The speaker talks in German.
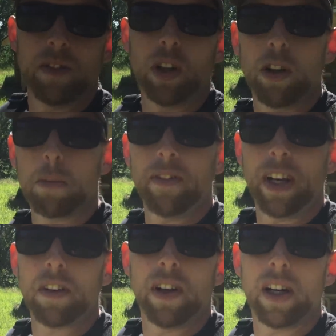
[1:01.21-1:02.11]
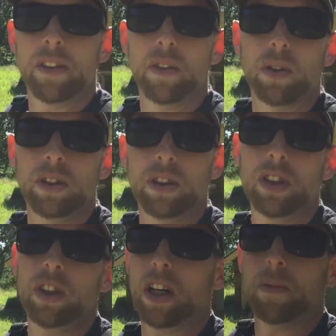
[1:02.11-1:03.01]
Woche nochmal wegfahren.
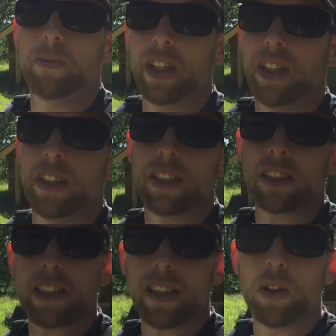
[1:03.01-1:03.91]
Und ja, dann ist das